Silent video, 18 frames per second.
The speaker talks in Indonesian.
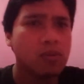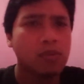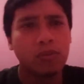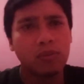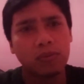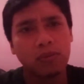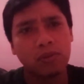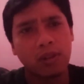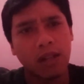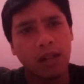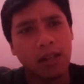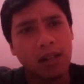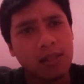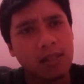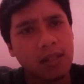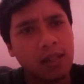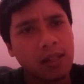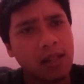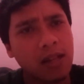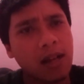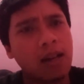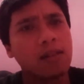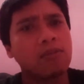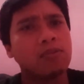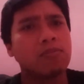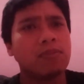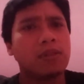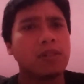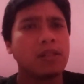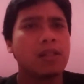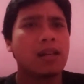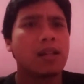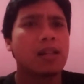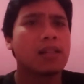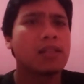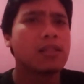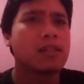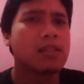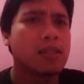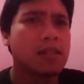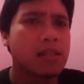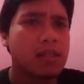Nugraha Saya alumni dari